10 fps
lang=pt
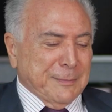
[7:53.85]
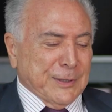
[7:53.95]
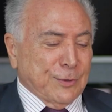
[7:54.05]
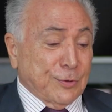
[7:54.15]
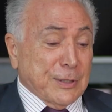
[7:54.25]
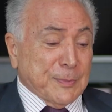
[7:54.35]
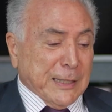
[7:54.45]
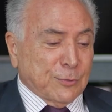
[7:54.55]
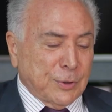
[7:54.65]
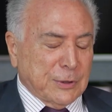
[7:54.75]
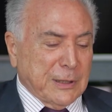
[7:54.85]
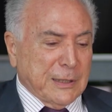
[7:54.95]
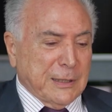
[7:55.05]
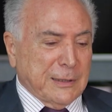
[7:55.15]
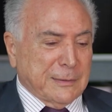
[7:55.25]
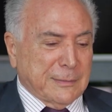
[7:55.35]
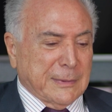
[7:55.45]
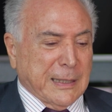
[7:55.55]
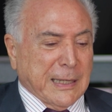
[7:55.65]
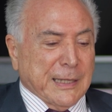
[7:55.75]
Mas entusiasmador da,
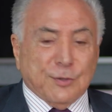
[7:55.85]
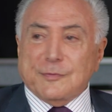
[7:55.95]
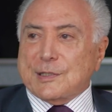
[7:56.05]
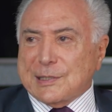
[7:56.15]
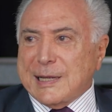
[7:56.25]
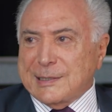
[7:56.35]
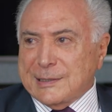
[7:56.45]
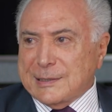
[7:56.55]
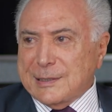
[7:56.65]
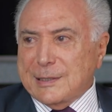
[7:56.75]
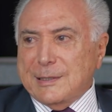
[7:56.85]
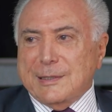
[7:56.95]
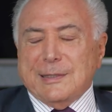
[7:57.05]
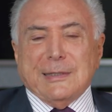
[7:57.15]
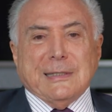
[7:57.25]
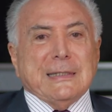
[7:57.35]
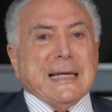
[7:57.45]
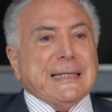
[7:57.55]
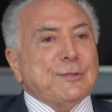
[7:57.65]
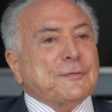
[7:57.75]
da carreira universitária, né? E
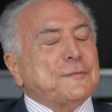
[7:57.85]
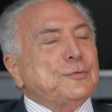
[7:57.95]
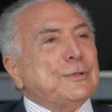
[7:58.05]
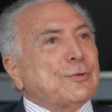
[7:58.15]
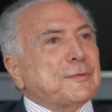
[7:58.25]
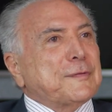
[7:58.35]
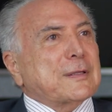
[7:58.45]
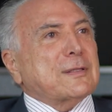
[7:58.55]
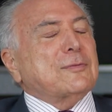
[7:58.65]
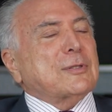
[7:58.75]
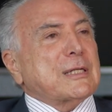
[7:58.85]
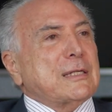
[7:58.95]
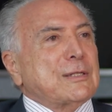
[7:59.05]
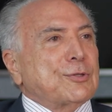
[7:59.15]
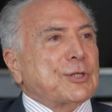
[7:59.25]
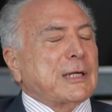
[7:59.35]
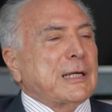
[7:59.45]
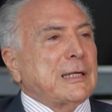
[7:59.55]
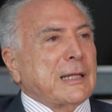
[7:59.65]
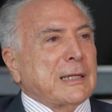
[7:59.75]
daí eu fui, confesso a vocês, eu
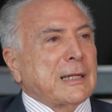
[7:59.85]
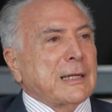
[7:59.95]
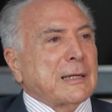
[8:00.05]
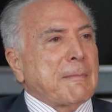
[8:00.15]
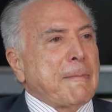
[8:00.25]
cheguei lá na,